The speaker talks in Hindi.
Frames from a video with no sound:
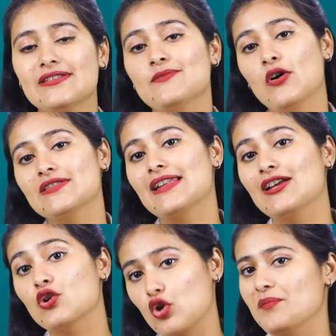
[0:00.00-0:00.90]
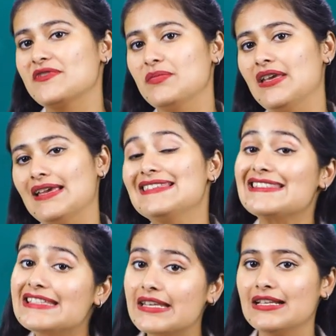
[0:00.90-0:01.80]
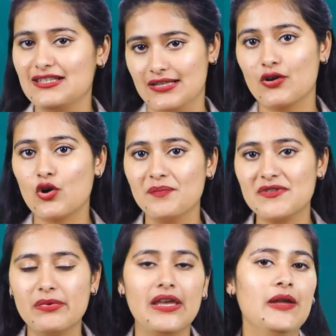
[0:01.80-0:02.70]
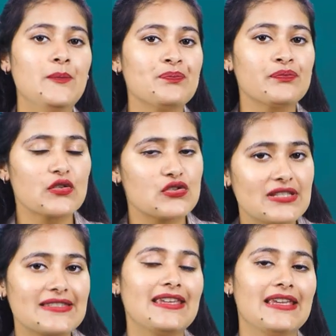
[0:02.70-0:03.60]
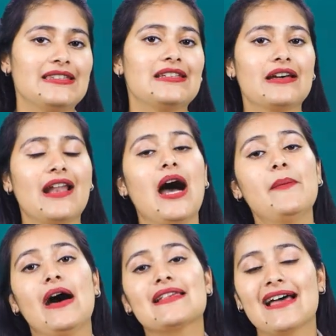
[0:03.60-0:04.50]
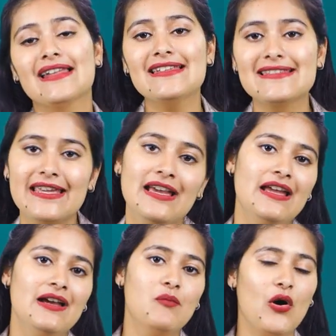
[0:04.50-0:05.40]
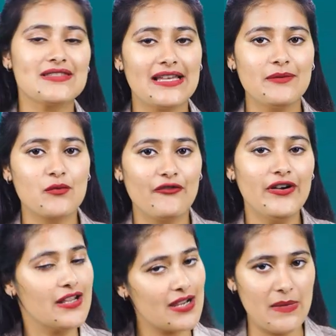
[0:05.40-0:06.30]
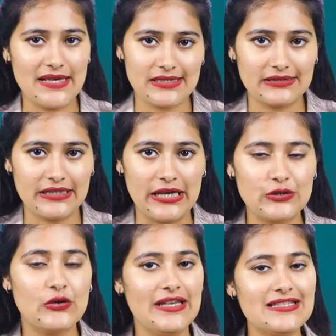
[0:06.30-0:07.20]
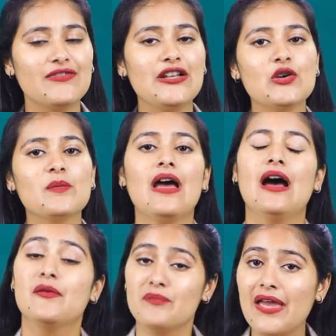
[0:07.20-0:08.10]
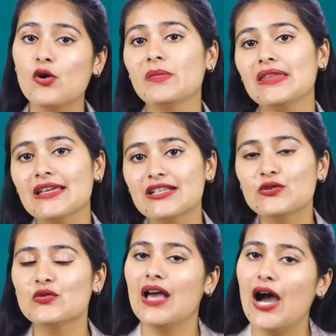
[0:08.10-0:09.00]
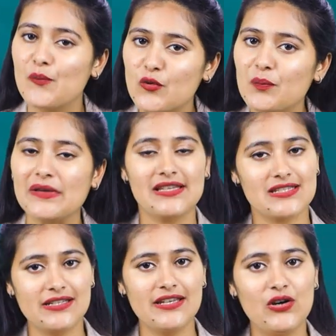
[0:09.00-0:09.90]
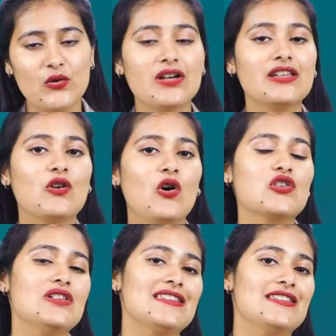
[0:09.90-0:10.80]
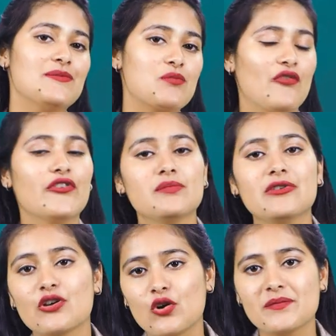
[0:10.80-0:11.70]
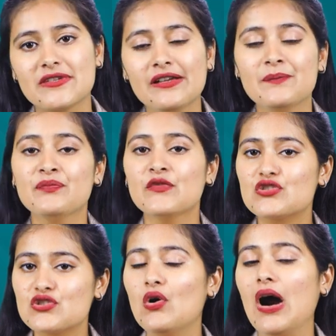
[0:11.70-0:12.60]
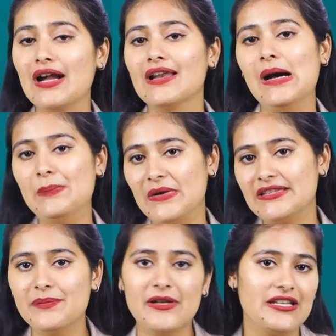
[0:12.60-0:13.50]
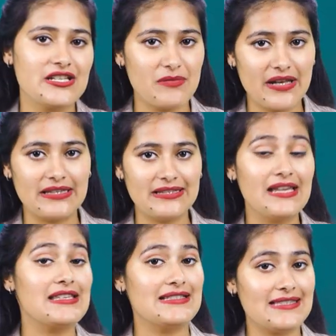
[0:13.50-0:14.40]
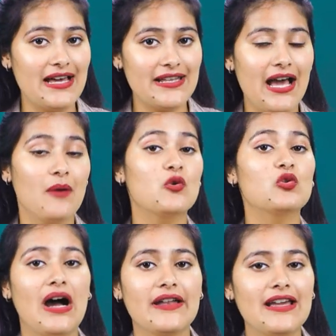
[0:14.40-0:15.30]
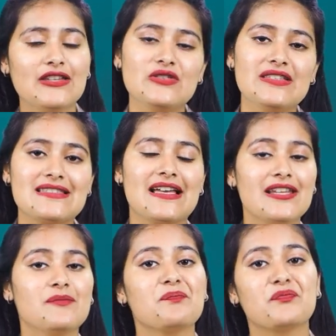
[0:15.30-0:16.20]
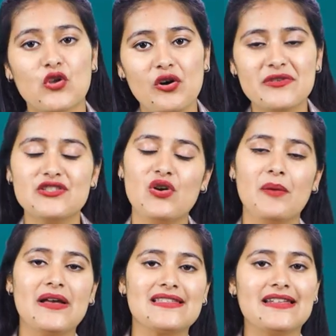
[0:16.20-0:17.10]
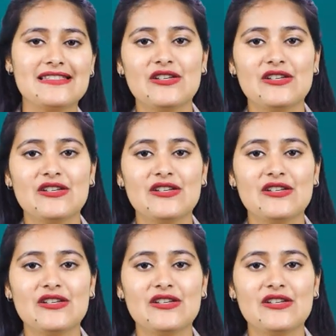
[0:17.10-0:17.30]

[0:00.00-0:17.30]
ऐसे बहुत सारे क्रॉप्स भी हैं सीरियल क्रॉप्स भी हैं जिसकी खेती कर आप आसानी से बहुत ज़्यादा प्रॉफिट कमा सकते हैं तो इस वीडियो में मैं उम्मीद करती हूँ कि आपको पता चल गया होगा कि कौन कौन से ऐसे प्रॉफिटेबल क्रॉप्स हैं जो अगर आप मध्य प्रदेश में रहते हैं किसान हैं आपको उगाना है तो ये सारे क्रॉप्स हैं जो आप आसानी